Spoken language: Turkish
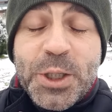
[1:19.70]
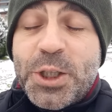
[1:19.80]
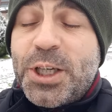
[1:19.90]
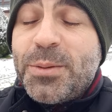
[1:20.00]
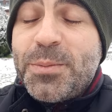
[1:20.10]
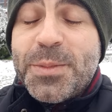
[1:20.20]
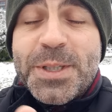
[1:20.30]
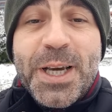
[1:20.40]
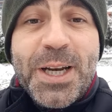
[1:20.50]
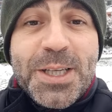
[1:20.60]

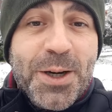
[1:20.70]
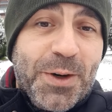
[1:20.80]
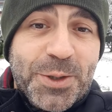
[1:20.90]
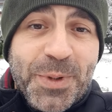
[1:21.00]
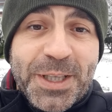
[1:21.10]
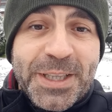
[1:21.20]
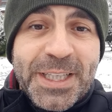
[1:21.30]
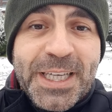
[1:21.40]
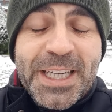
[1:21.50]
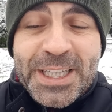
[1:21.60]
Kimseyle savaşmayın.
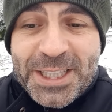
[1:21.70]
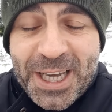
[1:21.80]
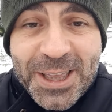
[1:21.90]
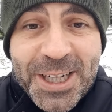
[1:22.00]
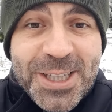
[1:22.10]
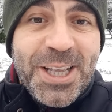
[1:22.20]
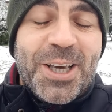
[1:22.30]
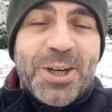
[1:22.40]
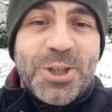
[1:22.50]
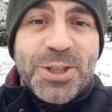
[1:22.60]
Kendinizle
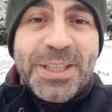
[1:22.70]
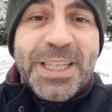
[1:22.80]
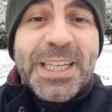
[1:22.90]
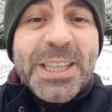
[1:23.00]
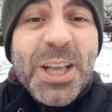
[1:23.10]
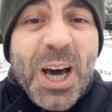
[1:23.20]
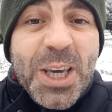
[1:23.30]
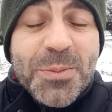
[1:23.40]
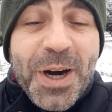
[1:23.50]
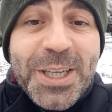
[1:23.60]
yarışın.
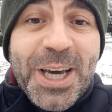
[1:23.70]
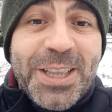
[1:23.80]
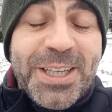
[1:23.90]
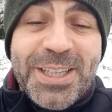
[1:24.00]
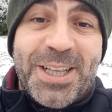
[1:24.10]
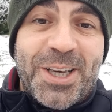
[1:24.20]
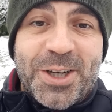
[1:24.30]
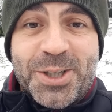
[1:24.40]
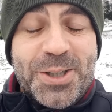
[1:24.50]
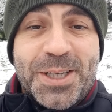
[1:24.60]
Daima kendinizle
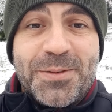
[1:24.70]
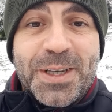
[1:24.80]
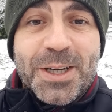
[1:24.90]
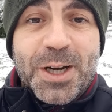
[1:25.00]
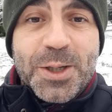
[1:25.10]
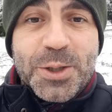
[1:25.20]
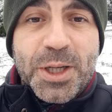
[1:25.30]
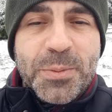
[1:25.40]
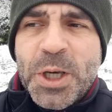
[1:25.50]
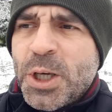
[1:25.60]
yarışın sevgili
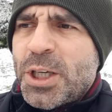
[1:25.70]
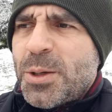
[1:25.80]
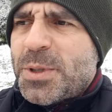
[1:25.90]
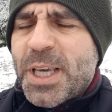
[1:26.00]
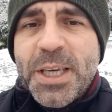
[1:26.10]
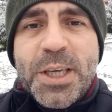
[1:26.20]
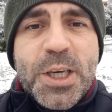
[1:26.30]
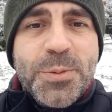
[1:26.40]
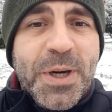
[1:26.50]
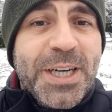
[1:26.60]
kardeşlerim. Kimseyi
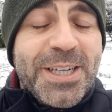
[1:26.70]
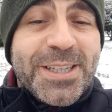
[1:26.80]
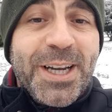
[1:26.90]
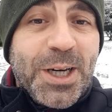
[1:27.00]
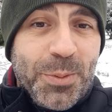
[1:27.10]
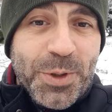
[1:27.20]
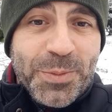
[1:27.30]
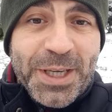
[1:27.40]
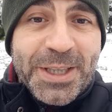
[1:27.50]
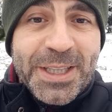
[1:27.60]
geçme hırsına
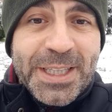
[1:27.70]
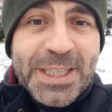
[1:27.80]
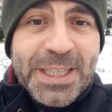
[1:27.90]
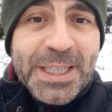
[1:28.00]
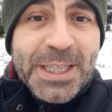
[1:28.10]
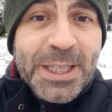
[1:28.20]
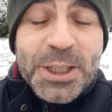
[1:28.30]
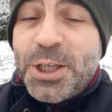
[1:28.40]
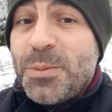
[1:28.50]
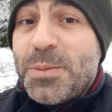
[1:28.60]
kapılmayın.
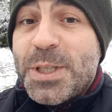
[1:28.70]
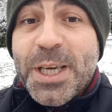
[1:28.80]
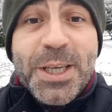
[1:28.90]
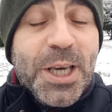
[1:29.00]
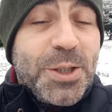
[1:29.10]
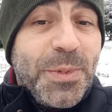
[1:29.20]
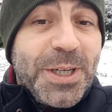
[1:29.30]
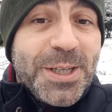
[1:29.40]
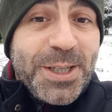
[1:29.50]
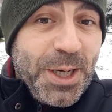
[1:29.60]
Kimseyi geçme
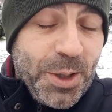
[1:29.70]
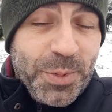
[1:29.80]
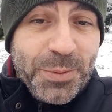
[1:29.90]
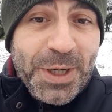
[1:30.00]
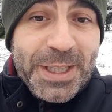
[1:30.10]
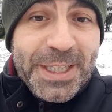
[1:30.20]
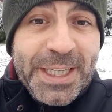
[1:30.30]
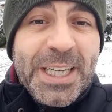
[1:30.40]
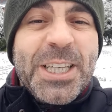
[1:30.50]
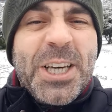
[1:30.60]
hırsına kapılmayın.
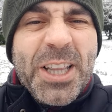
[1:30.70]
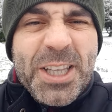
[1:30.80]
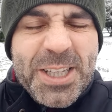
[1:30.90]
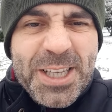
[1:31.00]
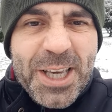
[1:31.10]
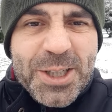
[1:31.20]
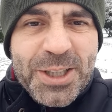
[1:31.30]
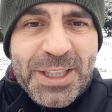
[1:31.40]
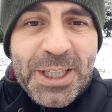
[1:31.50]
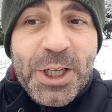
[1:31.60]
Kendinizi
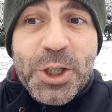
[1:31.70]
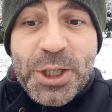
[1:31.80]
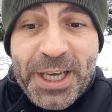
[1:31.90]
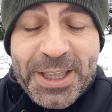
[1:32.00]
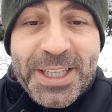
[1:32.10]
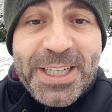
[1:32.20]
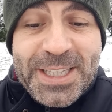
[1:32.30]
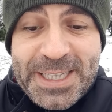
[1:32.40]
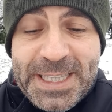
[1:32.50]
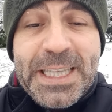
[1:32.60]
geçin.
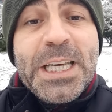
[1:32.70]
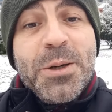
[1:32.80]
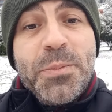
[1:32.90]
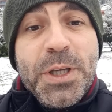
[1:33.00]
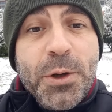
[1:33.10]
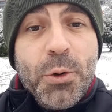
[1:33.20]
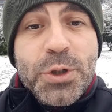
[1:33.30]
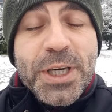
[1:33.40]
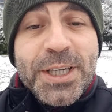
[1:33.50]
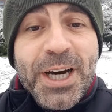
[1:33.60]
Kendinizin bir
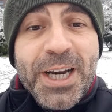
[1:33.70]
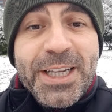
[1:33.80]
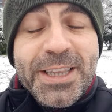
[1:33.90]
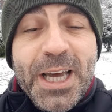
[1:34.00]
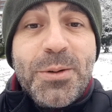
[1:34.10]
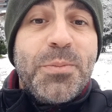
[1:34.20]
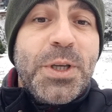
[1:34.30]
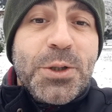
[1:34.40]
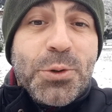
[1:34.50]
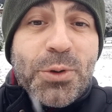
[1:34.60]
önceki halinden
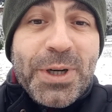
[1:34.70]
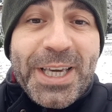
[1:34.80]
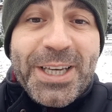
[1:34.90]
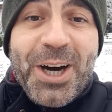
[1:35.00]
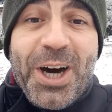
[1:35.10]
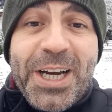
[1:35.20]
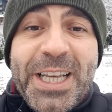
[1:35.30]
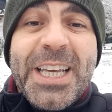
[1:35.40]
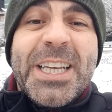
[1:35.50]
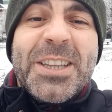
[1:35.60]
bir sonraki
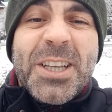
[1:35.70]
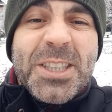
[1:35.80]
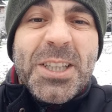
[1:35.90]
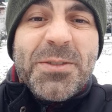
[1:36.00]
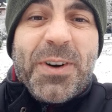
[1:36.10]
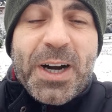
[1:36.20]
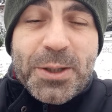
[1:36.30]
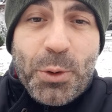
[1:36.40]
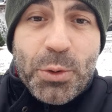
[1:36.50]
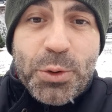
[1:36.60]
hali nasıl
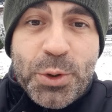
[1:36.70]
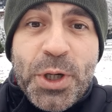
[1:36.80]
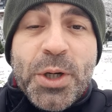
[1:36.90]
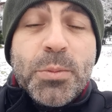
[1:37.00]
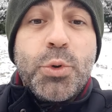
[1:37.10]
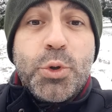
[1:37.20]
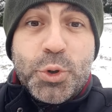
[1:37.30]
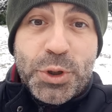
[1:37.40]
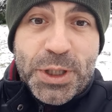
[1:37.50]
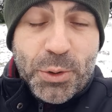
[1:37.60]
farklı olur bu
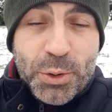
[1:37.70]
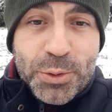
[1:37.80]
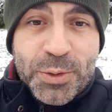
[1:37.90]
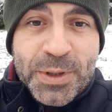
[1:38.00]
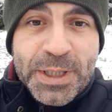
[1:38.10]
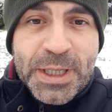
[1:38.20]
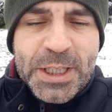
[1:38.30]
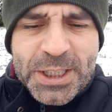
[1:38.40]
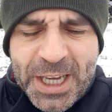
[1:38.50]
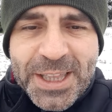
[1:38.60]
düşüncede olun.
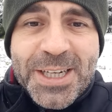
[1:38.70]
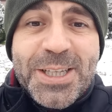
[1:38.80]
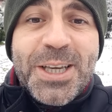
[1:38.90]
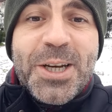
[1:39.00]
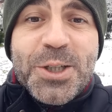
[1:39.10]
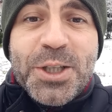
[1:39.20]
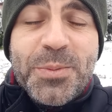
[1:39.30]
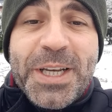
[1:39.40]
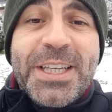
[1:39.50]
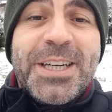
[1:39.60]
Kendinizi
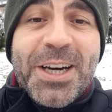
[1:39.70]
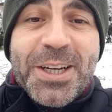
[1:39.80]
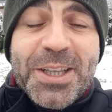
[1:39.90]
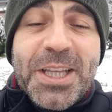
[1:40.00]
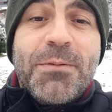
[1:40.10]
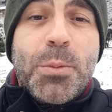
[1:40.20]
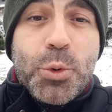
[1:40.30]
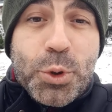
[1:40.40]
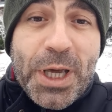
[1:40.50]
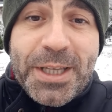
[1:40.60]
geliştirmenin gayretinde ve
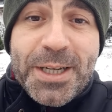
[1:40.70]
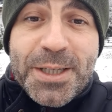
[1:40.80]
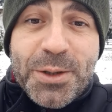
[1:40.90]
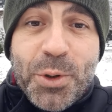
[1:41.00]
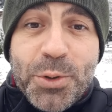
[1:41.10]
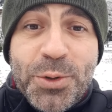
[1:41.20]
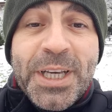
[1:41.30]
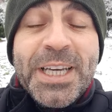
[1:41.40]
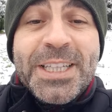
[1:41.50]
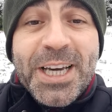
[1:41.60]
mücadelesinde olun.
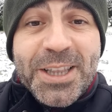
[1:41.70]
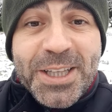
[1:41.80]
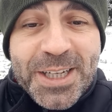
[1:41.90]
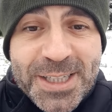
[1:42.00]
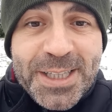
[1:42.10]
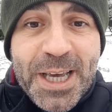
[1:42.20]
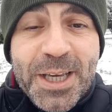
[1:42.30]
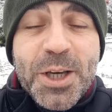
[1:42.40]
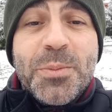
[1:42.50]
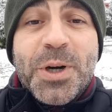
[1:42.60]
Kendinizle
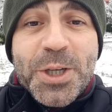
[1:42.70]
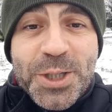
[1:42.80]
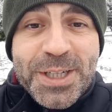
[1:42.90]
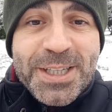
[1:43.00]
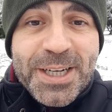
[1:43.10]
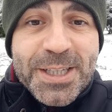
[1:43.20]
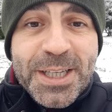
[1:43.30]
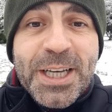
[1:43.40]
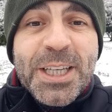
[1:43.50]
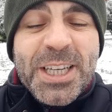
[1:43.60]
barışırsanız,
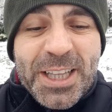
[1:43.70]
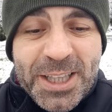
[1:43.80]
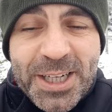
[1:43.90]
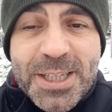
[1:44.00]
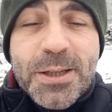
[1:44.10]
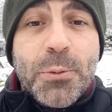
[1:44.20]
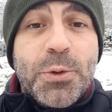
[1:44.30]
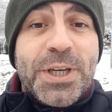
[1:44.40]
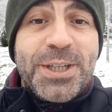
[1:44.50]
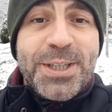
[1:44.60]
kendinizle
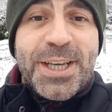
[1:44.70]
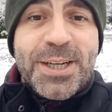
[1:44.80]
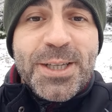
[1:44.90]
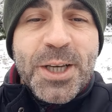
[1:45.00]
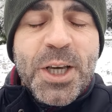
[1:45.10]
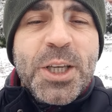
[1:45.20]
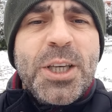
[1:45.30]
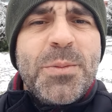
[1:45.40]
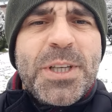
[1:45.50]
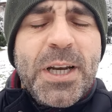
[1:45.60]
uğraşırsanız
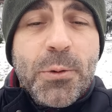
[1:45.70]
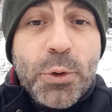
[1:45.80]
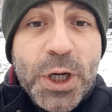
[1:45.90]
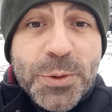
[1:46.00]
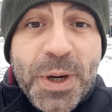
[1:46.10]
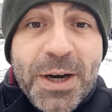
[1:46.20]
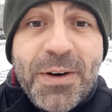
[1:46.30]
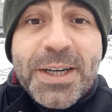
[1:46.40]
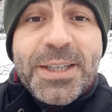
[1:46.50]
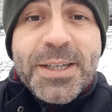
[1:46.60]
kimseyle uğraşmaya
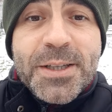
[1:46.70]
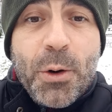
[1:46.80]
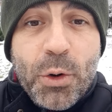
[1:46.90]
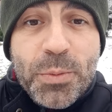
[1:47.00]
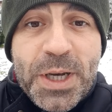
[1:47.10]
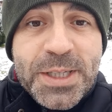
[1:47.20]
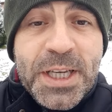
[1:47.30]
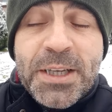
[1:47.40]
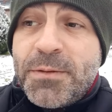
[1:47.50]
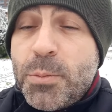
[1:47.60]
vaktiniz de olmaz
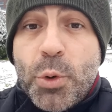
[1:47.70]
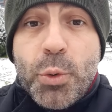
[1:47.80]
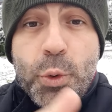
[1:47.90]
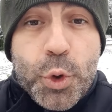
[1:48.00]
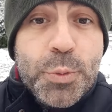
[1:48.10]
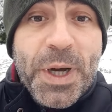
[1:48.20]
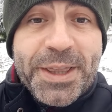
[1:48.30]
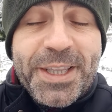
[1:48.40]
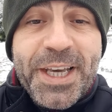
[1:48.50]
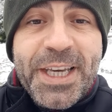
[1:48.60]
ve bu üç
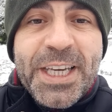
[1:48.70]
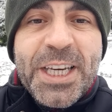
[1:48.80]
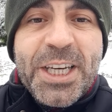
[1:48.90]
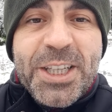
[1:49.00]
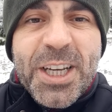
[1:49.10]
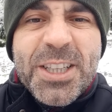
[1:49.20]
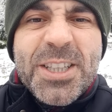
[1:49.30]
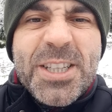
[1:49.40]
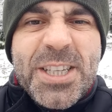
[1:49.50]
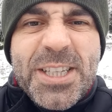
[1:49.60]
madde
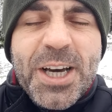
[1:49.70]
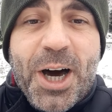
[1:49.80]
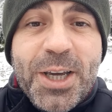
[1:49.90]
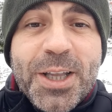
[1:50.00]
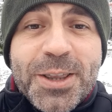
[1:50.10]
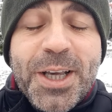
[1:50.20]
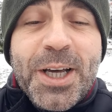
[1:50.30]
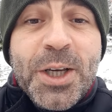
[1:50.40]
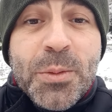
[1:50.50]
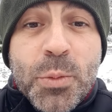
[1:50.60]
inanın sizi hayatta
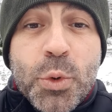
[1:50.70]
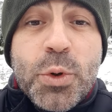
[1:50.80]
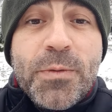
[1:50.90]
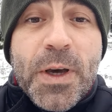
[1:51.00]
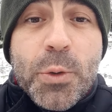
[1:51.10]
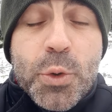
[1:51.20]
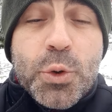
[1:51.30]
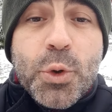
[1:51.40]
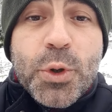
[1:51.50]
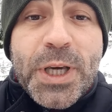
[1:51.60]
mutlu ve
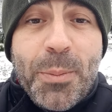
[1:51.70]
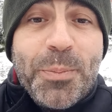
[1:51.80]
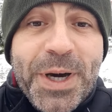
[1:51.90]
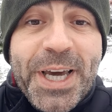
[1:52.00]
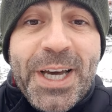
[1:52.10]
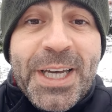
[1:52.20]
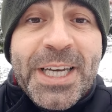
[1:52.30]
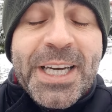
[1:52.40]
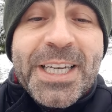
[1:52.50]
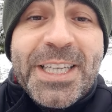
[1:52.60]
huzurlu yapmaya
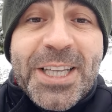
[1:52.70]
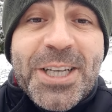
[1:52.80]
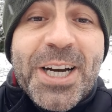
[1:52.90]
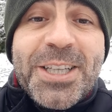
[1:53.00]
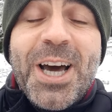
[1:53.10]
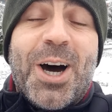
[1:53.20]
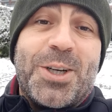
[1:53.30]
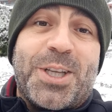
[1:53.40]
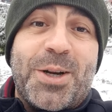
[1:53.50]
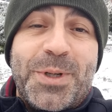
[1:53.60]
yeter de
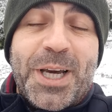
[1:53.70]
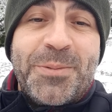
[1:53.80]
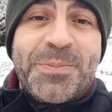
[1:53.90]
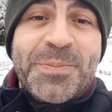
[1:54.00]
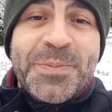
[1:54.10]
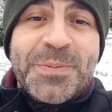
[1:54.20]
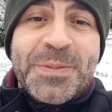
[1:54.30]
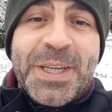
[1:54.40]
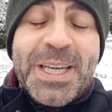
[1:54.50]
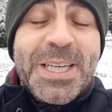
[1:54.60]
artar bile.
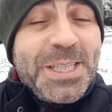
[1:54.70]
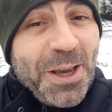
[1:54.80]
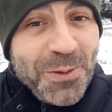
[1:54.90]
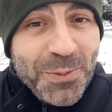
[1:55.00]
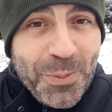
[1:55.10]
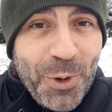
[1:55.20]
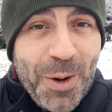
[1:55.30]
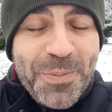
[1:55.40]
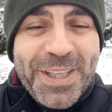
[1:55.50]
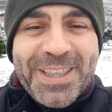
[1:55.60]
Sevgi ve
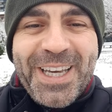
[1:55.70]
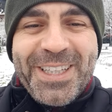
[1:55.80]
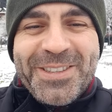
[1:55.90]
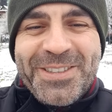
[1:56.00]
muhabbetle.